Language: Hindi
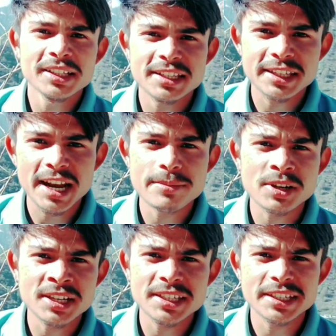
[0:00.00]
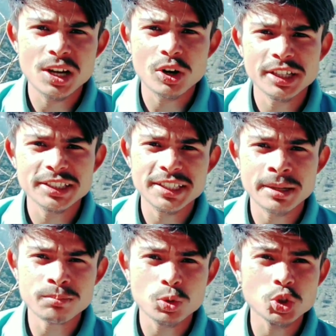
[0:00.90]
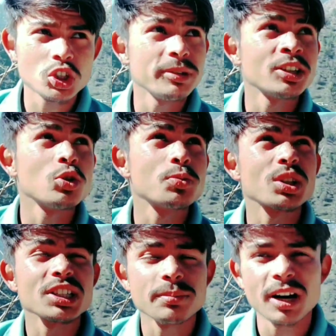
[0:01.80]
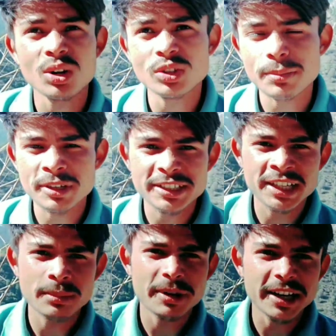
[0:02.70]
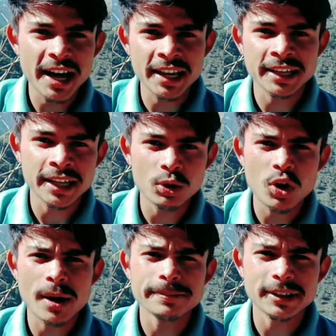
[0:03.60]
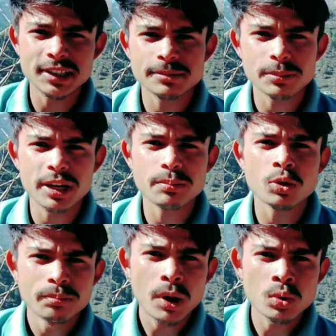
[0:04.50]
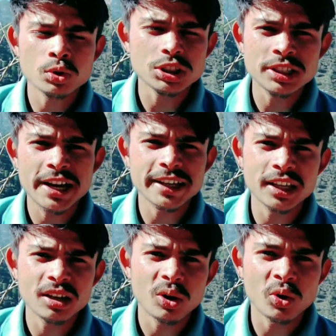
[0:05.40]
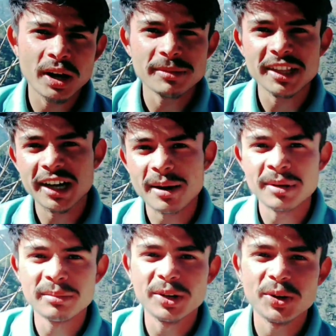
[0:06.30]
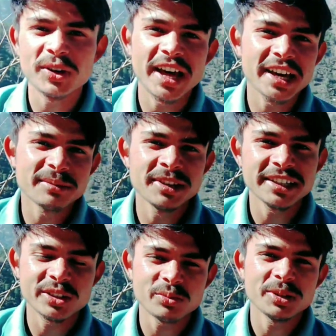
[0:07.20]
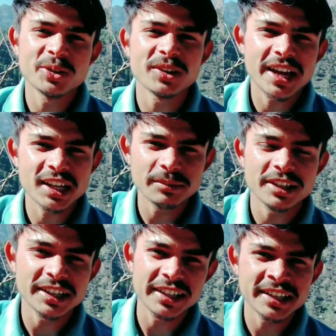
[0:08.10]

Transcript: सब्सक्राइब करने से क्या होगा कि जैसे हम कुछ भी इन खूबसूरत से पहाड़ों के अपने चैनल पर डालेंगे वो आप तक सबसे पहले पहुंच जाएगी और अभी तक आपने वीडियो को लाइक भी नहीं किया तो वीडियो को लाइक भी कर